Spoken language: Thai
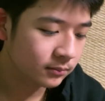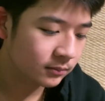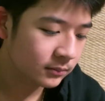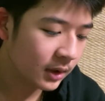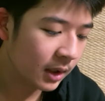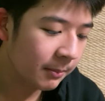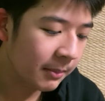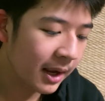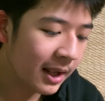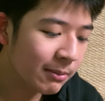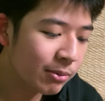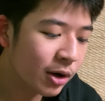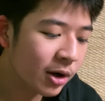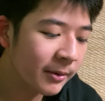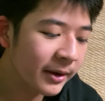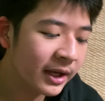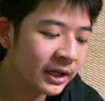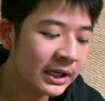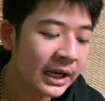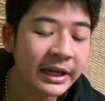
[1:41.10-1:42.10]
ทำให้พวก
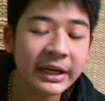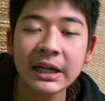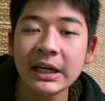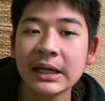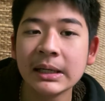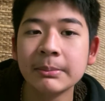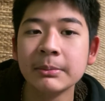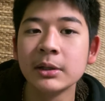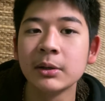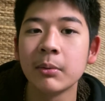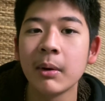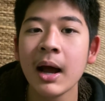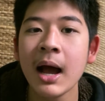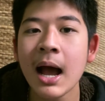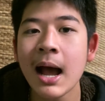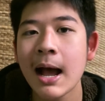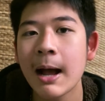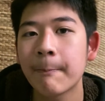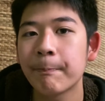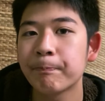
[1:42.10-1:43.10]
เพลงไทยเดิม หรือว่า
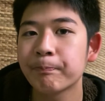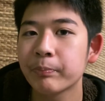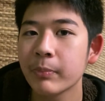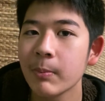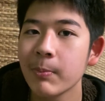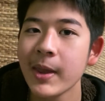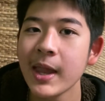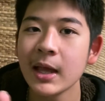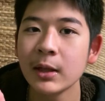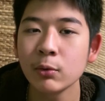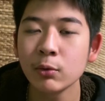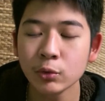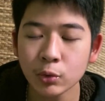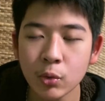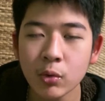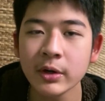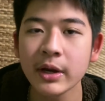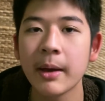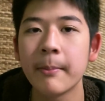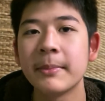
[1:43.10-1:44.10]
เพลงลูกทุ่
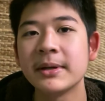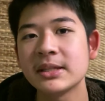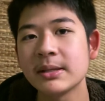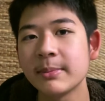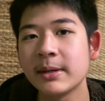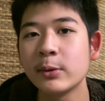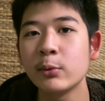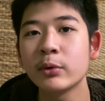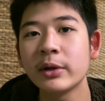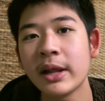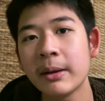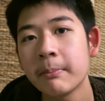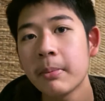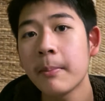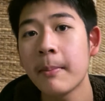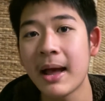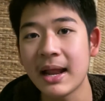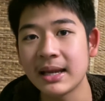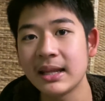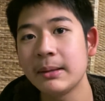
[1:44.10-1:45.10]
งเนี่ยมันจะมีลูกเล่นประ
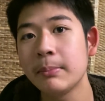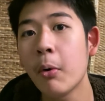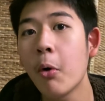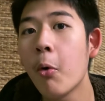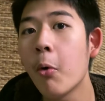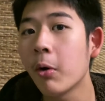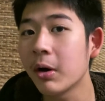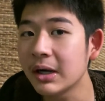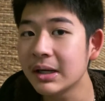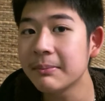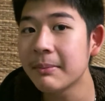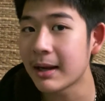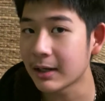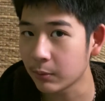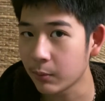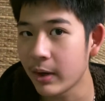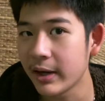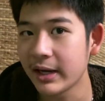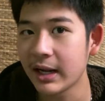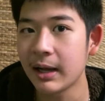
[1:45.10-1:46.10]
มาณนี้โผล่ขึ้นมา
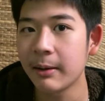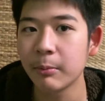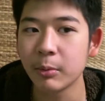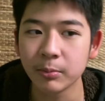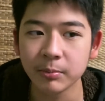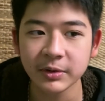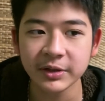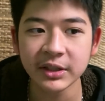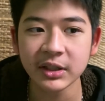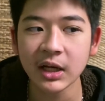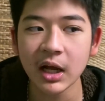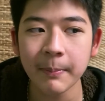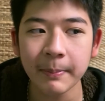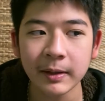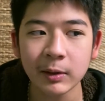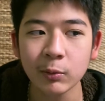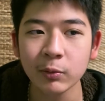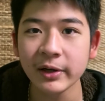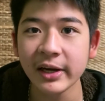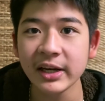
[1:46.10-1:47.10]
ด้วยนะครับผมซึ่งก็เป็น
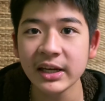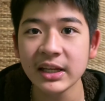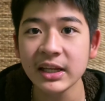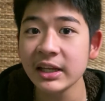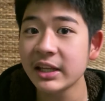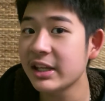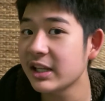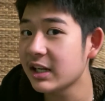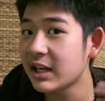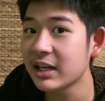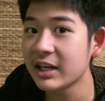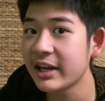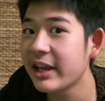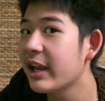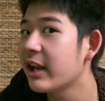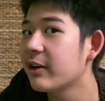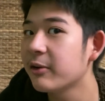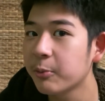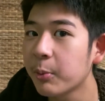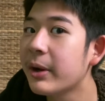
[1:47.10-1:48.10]
ลูกเล่นที่คิดกันเอง
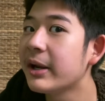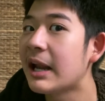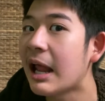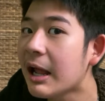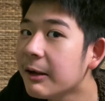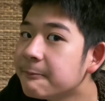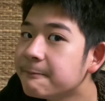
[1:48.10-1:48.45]
ด้วยนะ